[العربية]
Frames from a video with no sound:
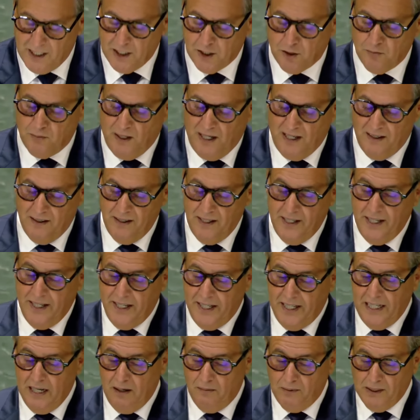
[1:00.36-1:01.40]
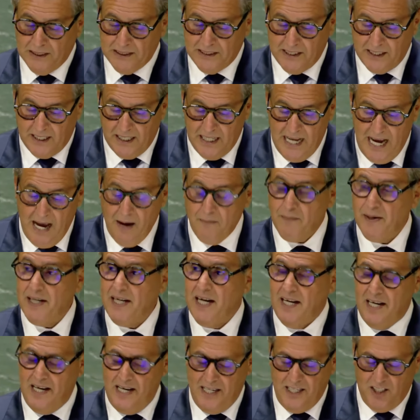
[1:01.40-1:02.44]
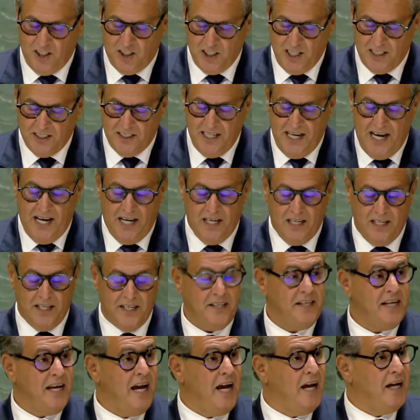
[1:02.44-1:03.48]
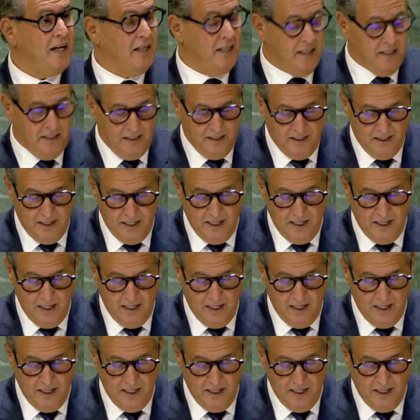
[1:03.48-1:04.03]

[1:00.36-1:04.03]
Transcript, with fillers: الأزمة إلى منطق العمل على إيجاد حل نهائي